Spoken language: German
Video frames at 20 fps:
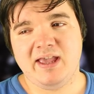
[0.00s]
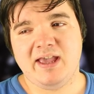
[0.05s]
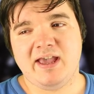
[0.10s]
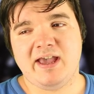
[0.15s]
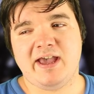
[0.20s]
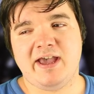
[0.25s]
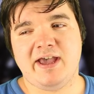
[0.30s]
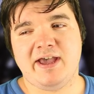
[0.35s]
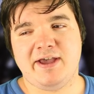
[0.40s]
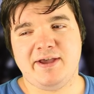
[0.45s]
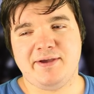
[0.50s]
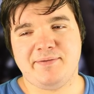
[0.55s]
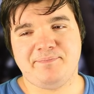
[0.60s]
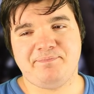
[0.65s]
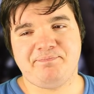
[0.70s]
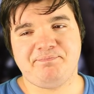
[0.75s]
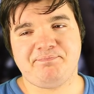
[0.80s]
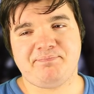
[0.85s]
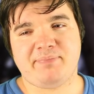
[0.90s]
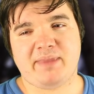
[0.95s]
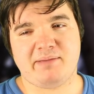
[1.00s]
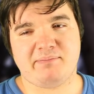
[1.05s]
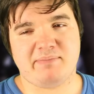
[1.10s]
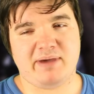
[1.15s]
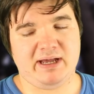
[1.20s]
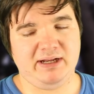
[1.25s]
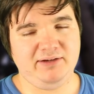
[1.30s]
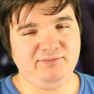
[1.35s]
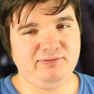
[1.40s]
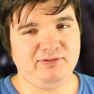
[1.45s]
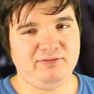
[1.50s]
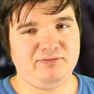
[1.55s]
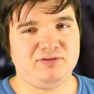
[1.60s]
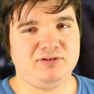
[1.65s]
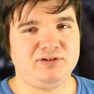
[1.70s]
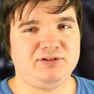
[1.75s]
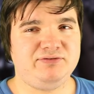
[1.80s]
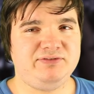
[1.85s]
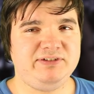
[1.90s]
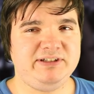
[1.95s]
Ähm, am Anfang von
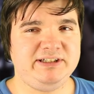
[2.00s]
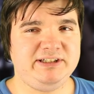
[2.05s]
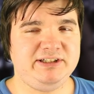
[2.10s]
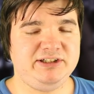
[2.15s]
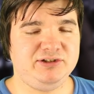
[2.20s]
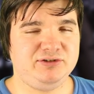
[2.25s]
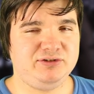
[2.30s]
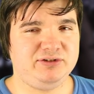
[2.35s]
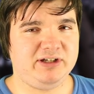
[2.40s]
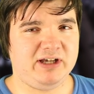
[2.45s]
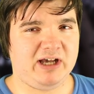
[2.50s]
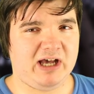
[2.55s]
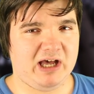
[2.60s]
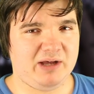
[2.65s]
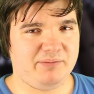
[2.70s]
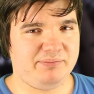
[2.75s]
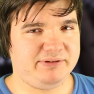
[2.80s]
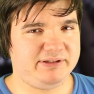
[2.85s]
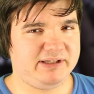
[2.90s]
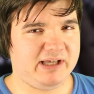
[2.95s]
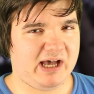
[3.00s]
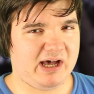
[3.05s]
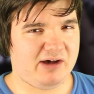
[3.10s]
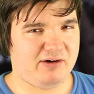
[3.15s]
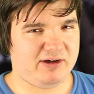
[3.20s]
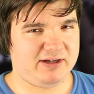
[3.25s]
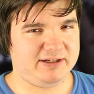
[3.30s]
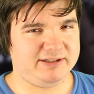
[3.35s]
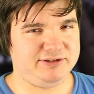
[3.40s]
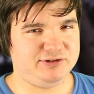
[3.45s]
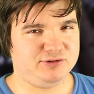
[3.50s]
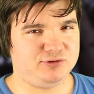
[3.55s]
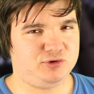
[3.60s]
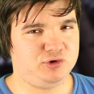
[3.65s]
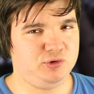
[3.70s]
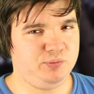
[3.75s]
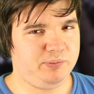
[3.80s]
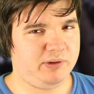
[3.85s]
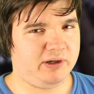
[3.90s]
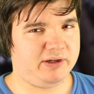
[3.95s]
das Video, die habe ja auch einen
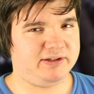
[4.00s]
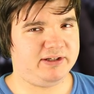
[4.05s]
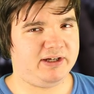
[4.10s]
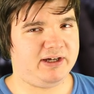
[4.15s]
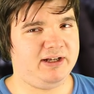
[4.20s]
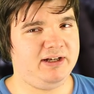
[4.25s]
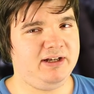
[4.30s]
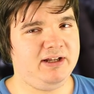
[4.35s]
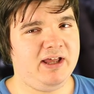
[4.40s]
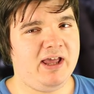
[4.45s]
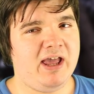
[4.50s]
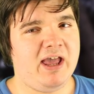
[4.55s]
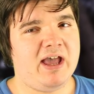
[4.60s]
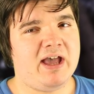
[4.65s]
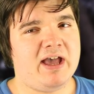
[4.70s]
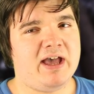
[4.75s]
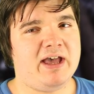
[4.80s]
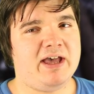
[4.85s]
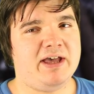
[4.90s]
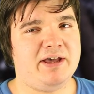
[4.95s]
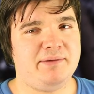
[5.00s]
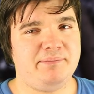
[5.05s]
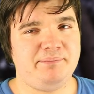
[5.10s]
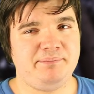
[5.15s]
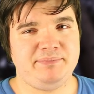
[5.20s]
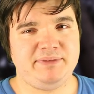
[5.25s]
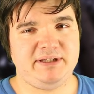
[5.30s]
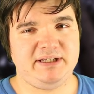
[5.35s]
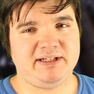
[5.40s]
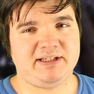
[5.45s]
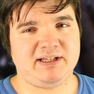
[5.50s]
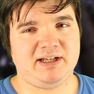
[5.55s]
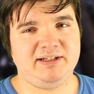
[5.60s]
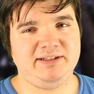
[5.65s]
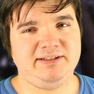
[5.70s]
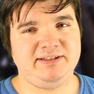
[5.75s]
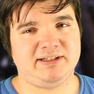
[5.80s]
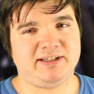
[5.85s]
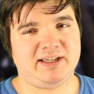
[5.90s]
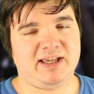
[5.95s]
YouTube-Kanal, ähm, den kann
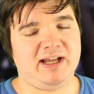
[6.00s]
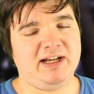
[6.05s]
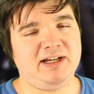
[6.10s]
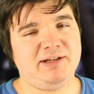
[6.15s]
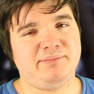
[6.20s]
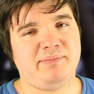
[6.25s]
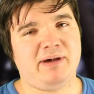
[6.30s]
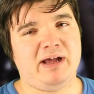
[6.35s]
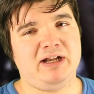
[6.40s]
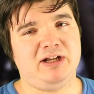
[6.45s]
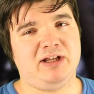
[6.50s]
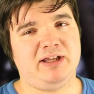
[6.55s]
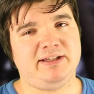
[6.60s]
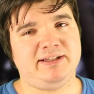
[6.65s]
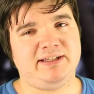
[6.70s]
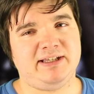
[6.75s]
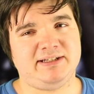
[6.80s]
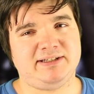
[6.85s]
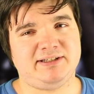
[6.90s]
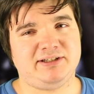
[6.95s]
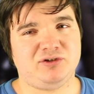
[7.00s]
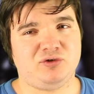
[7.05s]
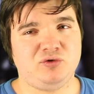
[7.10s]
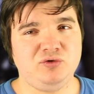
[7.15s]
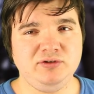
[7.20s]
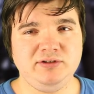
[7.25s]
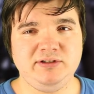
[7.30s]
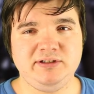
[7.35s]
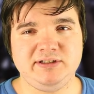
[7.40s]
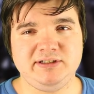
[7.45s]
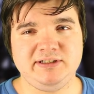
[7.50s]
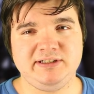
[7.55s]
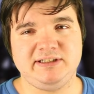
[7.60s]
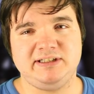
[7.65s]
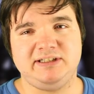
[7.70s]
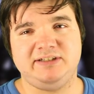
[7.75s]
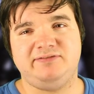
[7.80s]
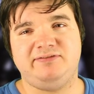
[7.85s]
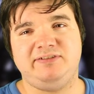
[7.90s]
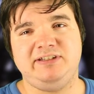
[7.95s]
ich ja gerne mal jetzt unten in
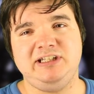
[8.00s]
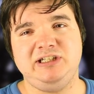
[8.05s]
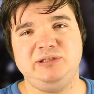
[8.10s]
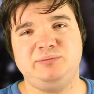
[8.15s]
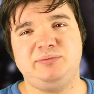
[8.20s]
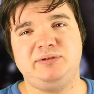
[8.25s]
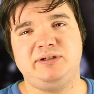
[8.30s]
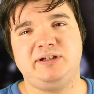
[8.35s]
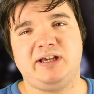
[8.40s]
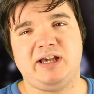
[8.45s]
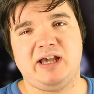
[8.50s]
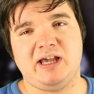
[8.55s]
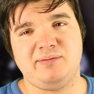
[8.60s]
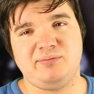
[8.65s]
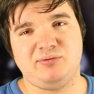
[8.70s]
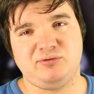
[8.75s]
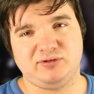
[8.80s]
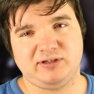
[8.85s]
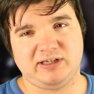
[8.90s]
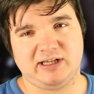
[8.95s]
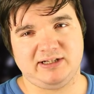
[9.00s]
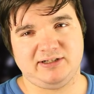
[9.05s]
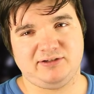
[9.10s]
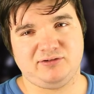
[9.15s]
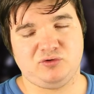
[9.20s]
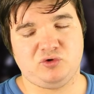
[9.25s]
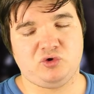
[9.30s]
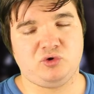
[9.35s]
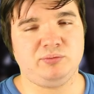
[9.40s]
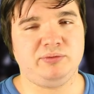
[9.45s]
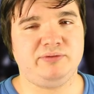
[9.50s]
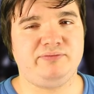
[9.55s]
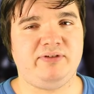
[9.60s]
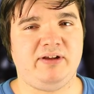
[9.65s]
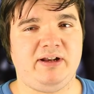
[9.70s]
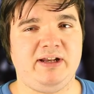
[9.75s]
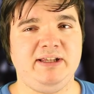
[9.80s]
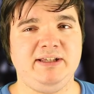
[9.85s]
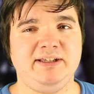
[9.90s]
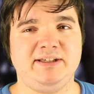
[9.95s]
die Videobeschreibung ganz oben
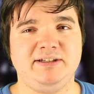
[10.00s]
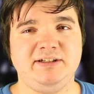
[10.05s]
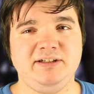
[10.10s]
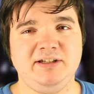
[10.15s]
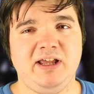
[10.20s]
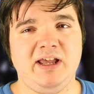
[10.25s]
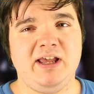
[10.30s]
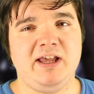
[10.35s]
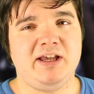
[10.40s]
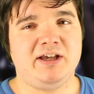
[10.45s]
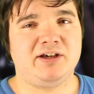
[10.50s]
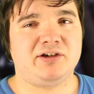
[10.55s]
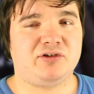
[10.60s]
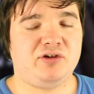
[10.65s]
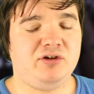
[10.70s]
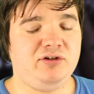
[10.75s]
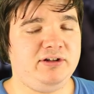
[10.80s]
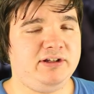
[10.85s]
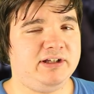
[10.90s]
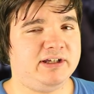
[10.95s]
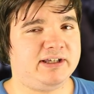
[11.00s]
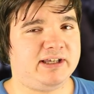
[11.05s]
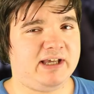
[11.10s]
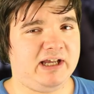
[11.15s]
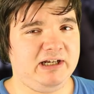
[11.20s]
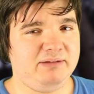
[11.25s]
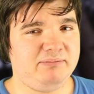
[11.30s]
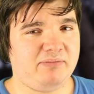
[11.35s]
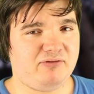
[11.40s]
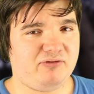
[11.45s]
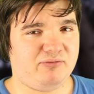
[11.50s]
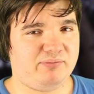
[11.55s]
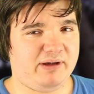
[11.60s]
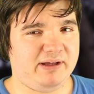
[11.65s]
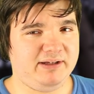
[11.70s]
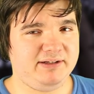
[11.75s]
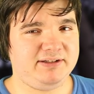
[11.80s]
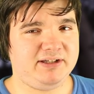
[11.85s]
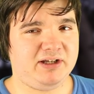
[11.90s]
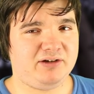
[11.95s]
verlinken. Könnt ihr gerne mal
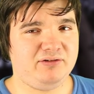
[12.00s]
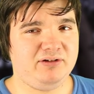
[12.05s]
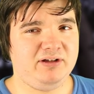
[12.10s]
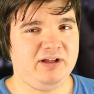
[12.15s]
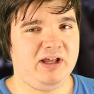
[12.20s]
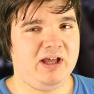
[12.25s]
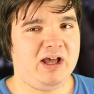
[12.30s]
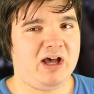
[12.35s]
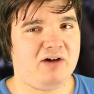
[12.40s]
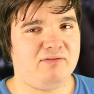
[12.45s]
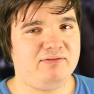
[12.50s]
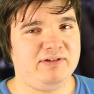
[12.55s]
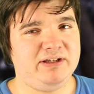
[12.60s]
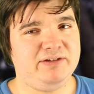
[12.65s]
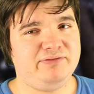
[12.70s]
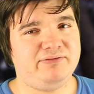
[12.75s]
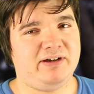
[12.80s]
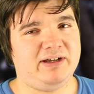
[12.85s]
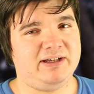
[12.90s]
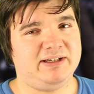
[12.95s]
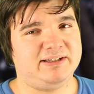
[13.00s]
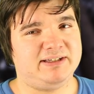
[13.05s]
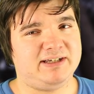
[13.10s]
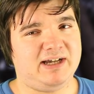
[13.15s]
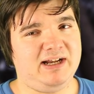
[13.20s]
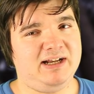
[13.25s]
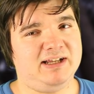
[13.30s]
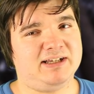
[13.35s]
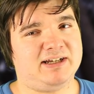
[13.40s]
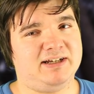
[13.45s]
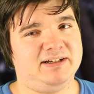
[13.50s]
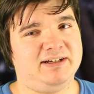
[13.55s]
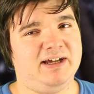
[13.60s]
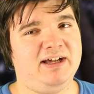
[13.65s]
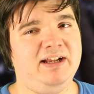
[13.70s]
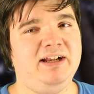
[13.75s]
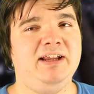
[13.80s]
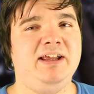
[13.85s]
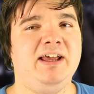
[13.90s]
vorbeischauen, auf jeden Fall ein geiler Kanal.